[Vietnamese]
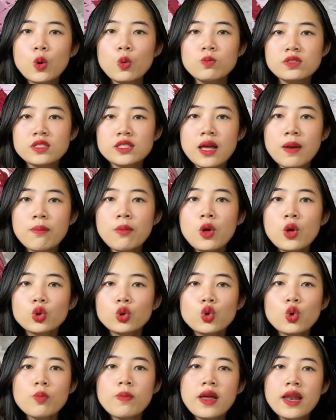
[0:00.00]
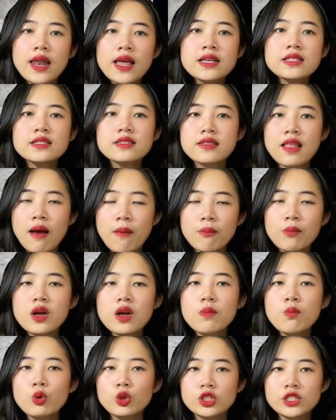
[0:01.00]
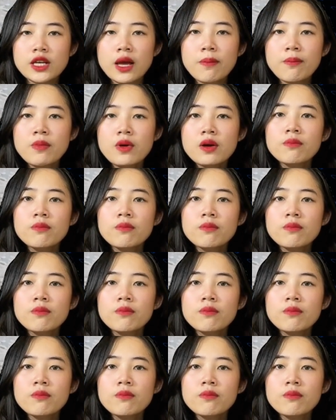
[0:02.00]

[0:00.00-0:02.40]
cùng xăm Tubeles 80-100,